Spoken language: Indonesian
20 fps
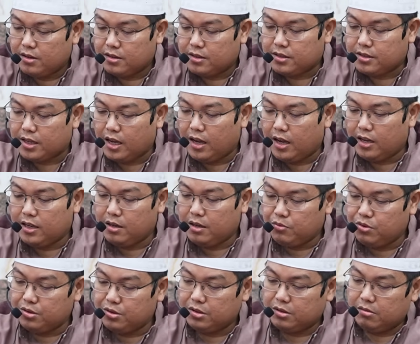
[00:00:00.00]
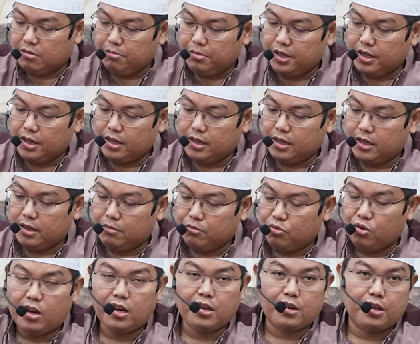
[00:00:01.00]
Salimun minal
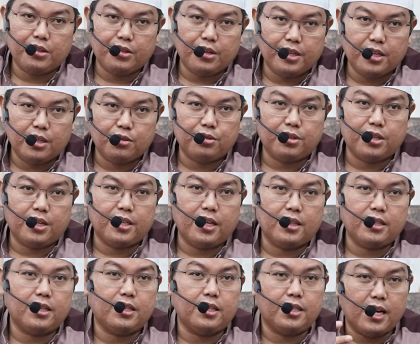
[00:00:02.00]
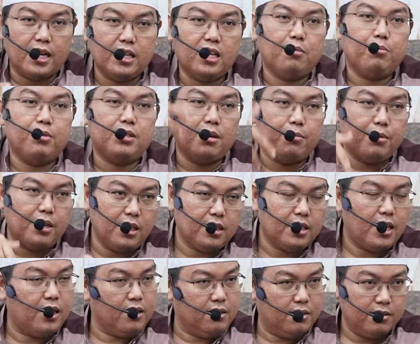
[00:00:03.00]
mu'aradah. Itu ternyata tidak ada yang bisa
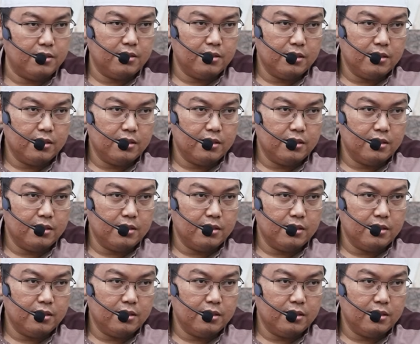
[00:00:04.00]
menantang.